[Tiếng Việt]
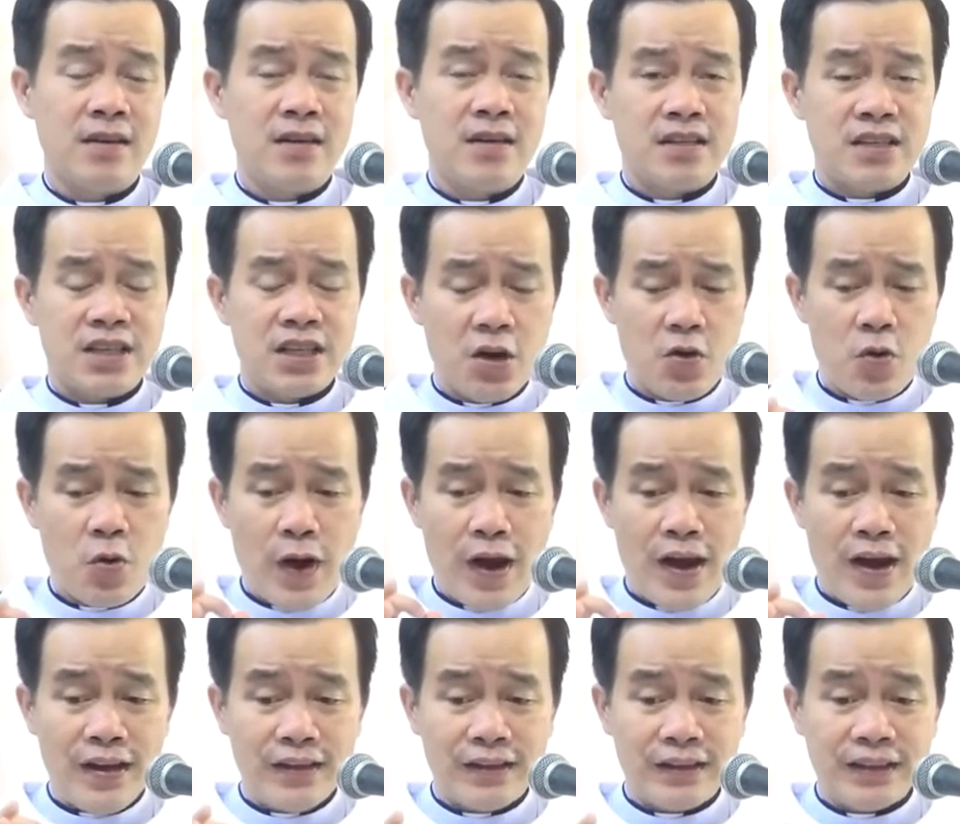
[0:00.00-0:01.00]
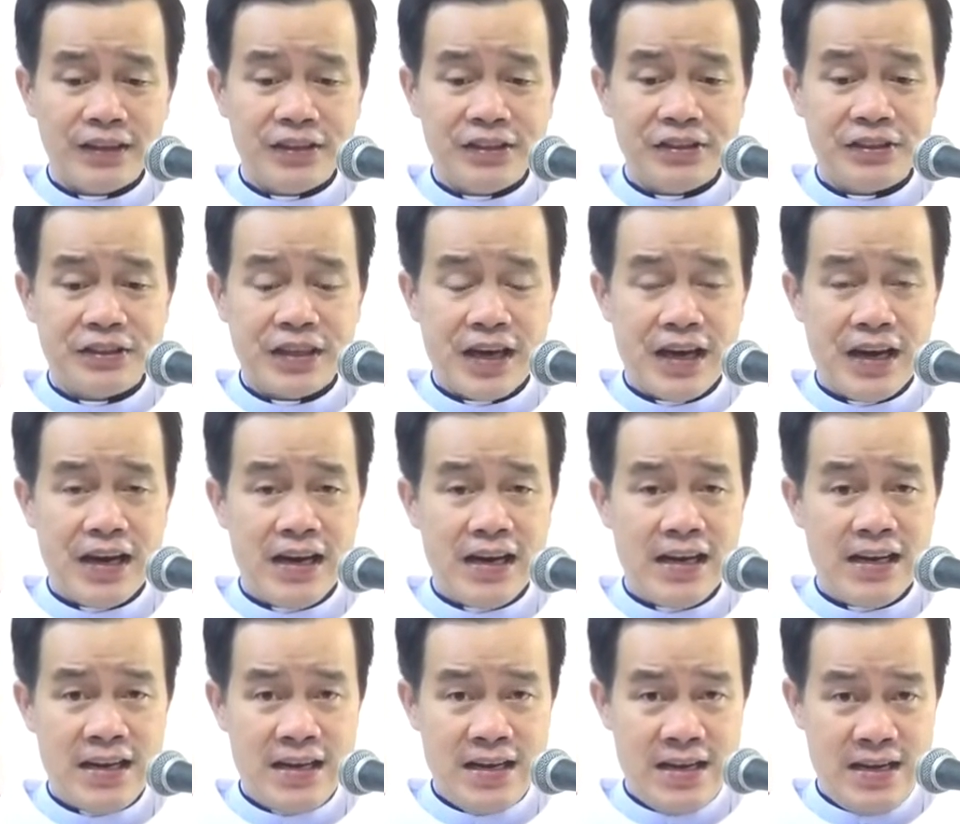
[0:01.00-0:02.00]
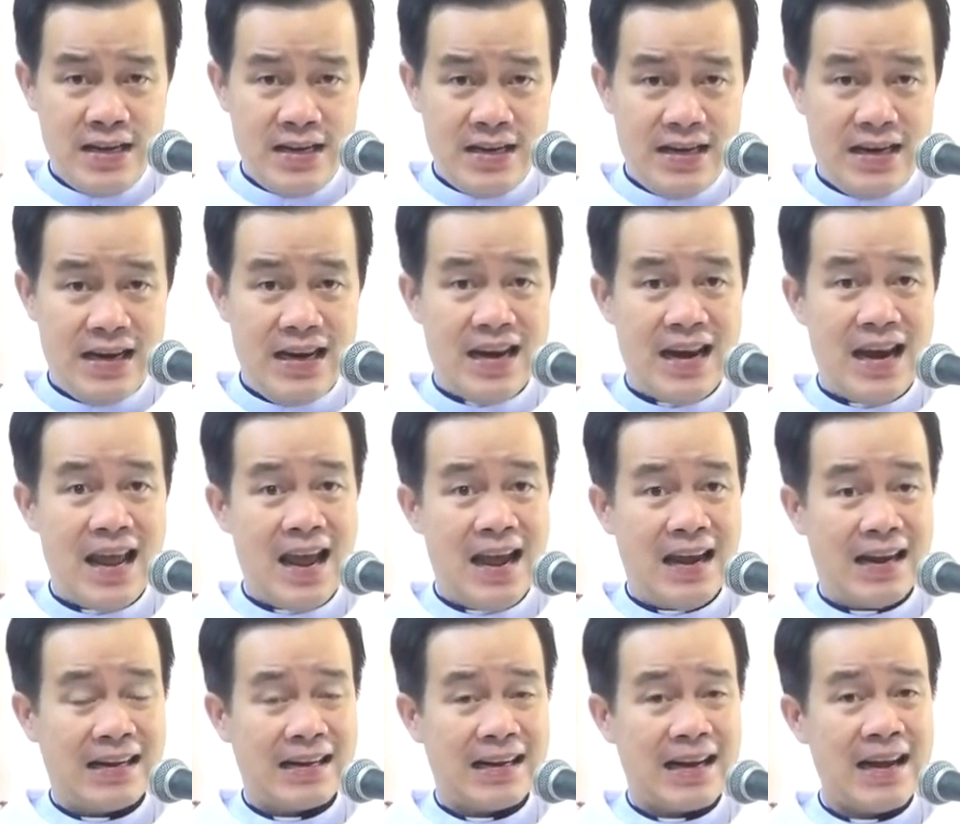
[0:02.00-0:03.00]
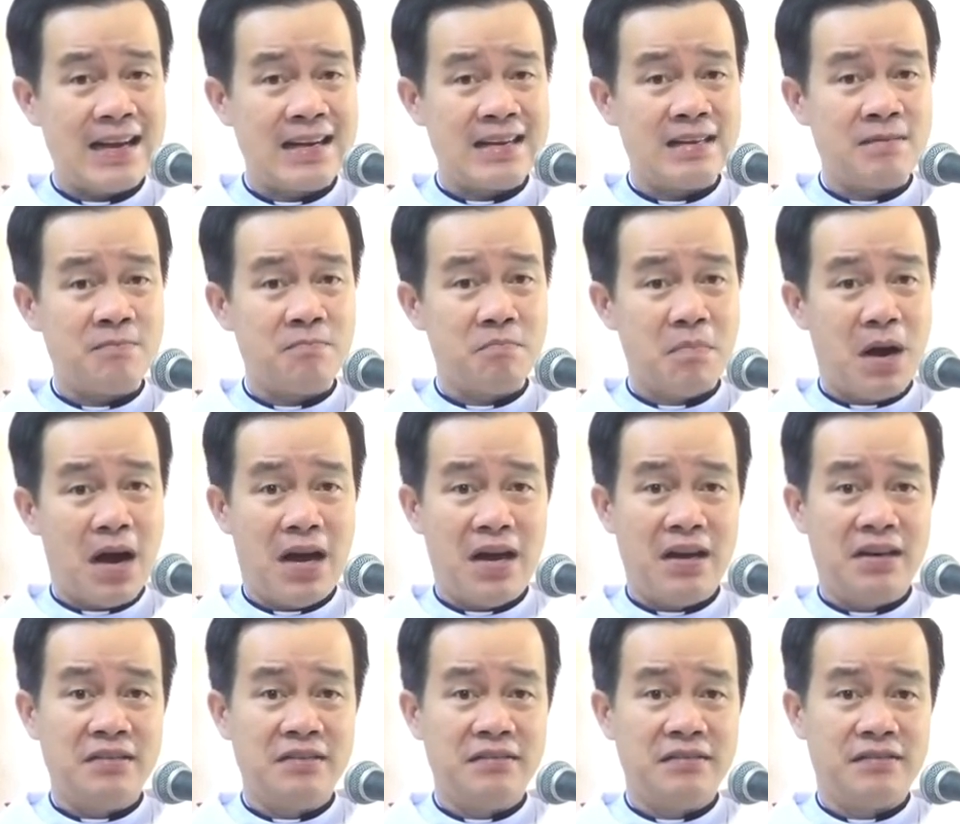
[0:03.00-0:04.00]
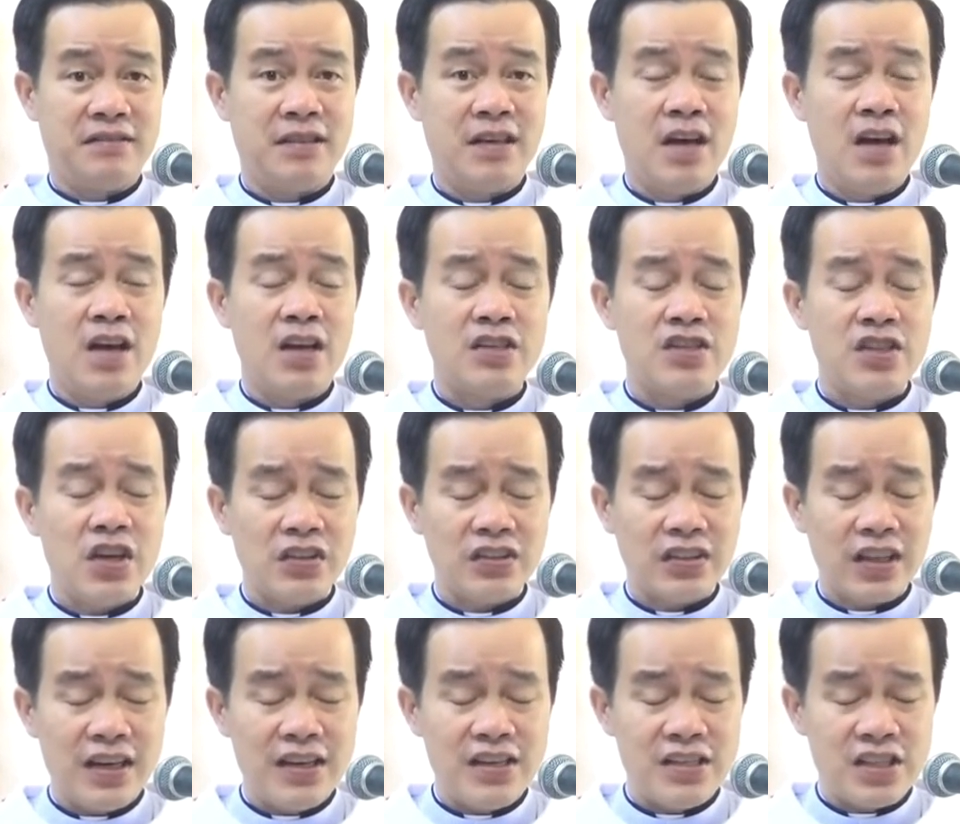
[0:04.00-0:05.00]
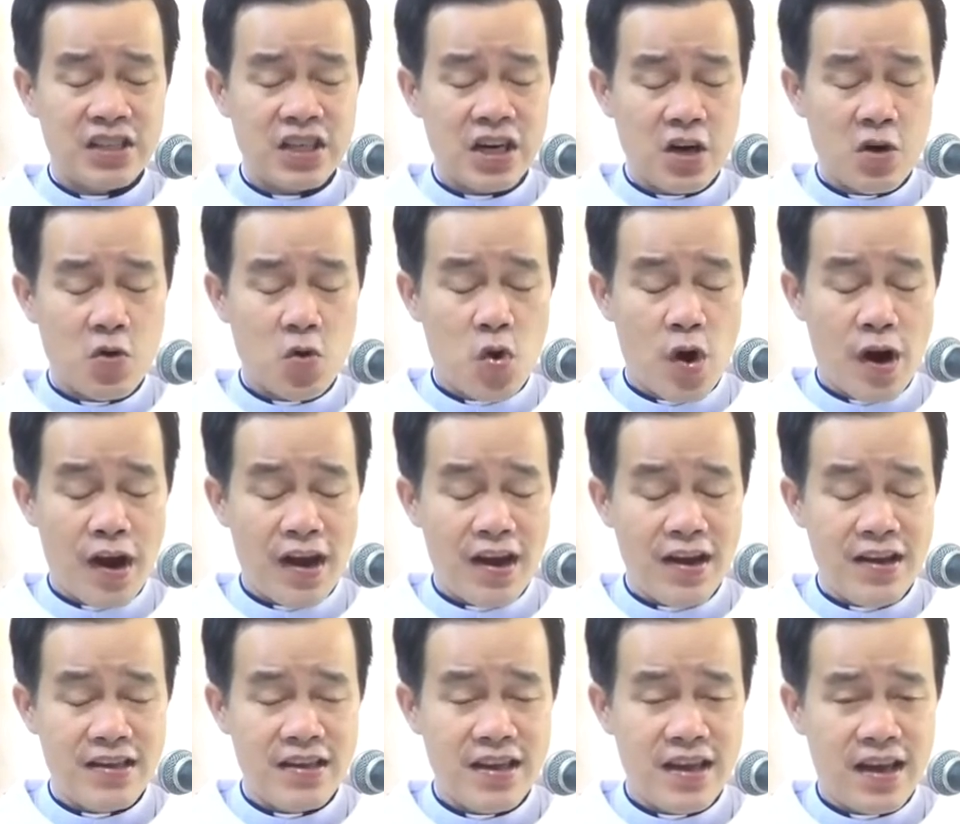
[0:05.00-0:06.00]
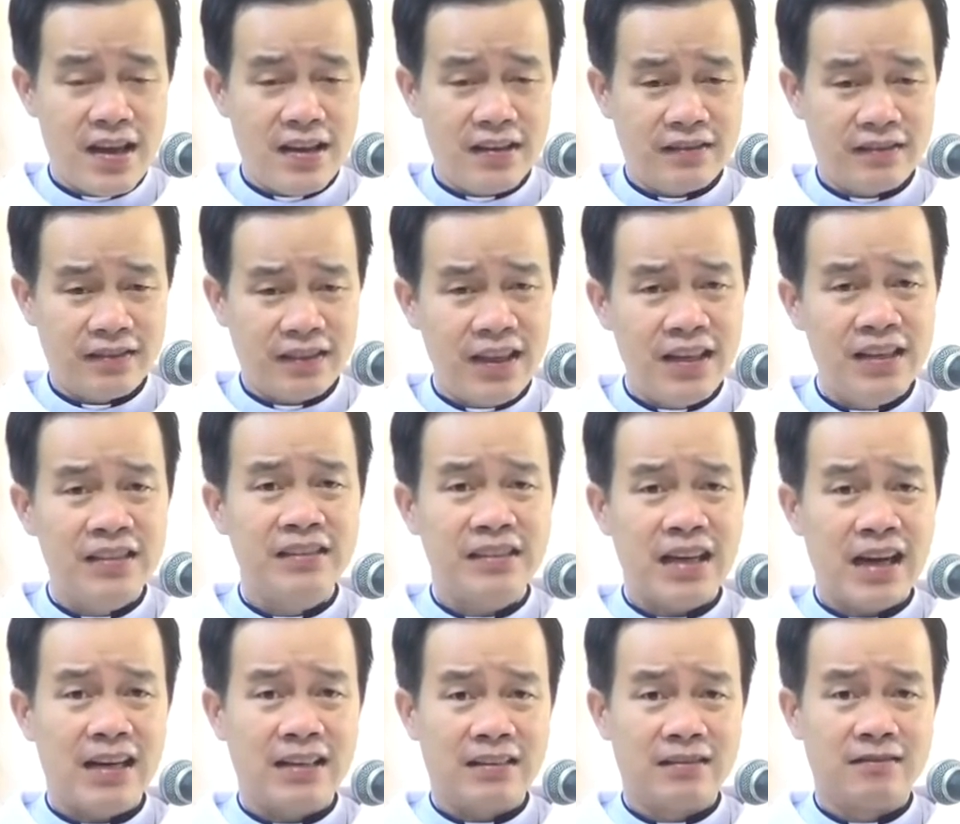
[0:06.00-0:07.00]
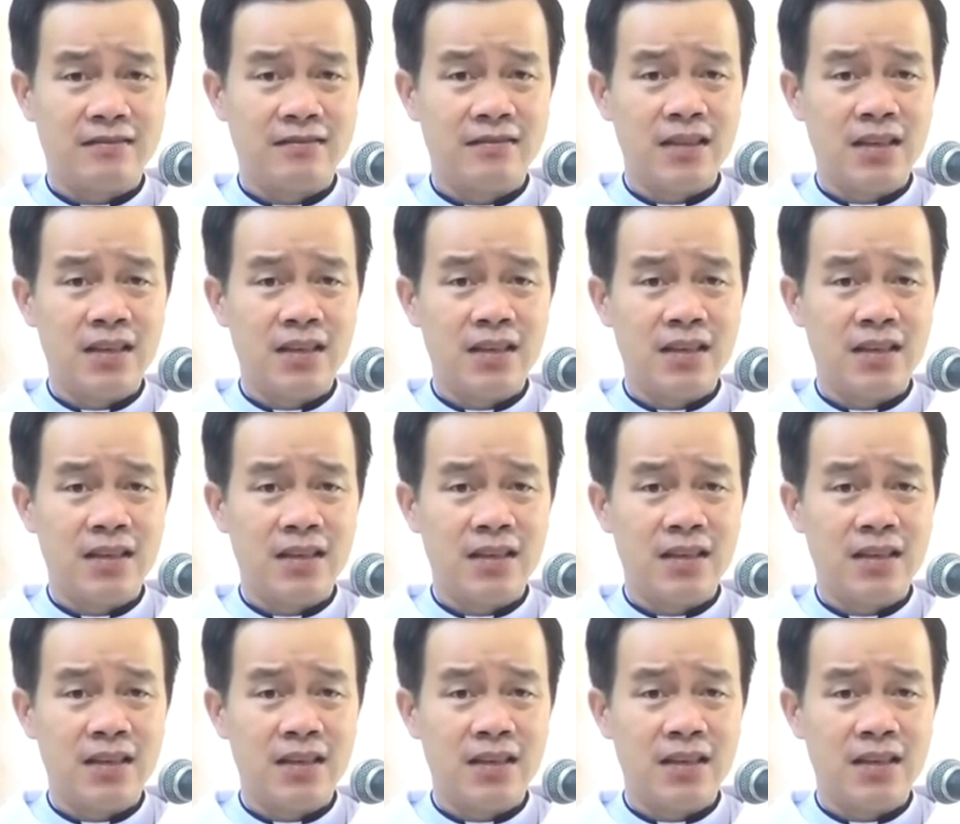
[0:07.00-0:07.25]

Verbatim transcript: sức khỏe từ thể lý là căn bệnh cho tới sức khỏe về tinh thần